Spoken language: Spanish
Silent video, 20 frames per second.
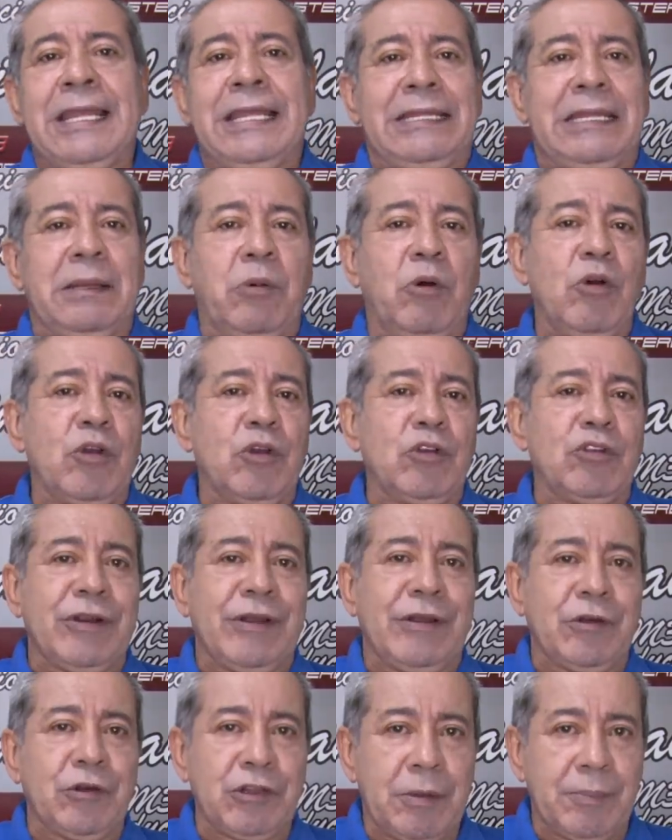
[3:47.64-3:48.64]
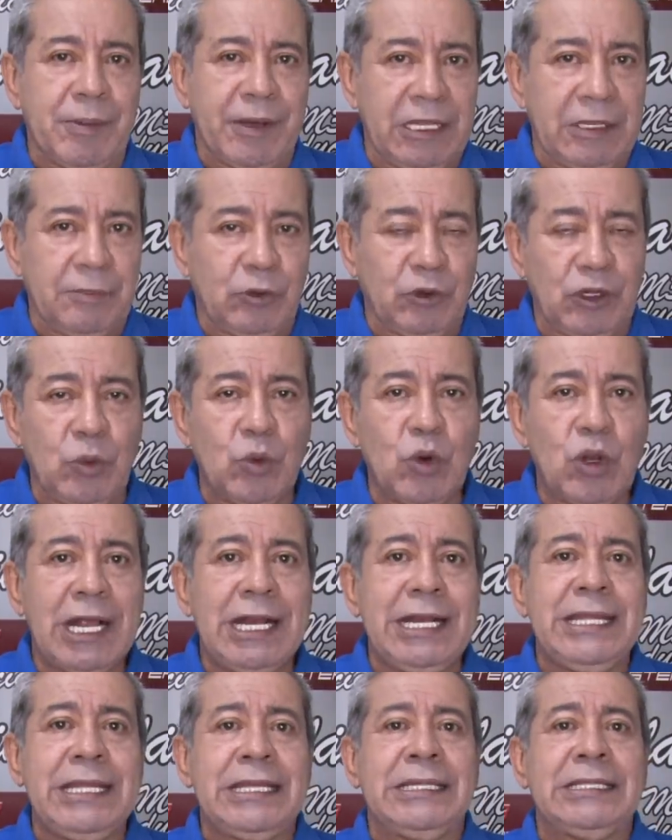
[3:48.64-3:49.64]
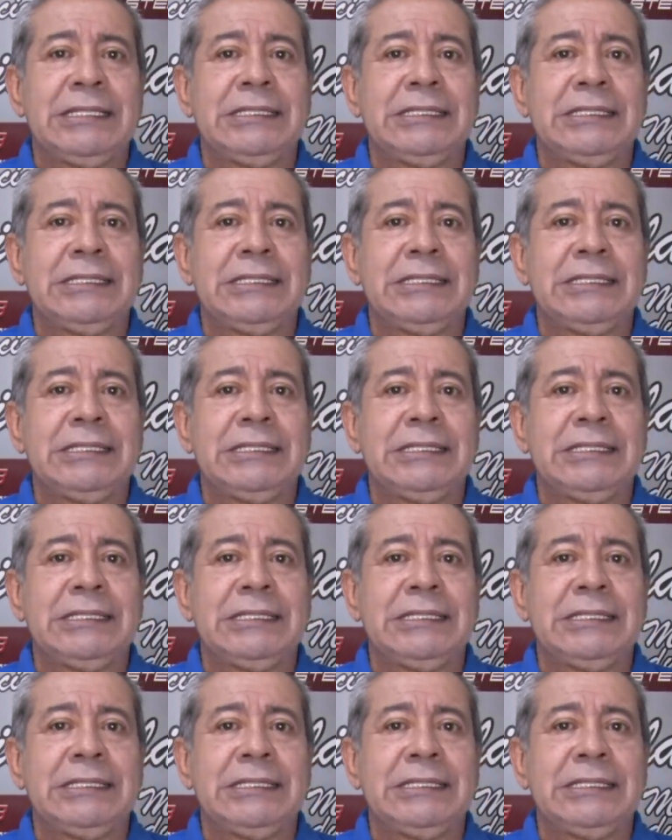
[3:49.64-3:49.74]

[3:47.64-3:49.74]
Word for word: De modo que otra derrota para Deportivo Cali,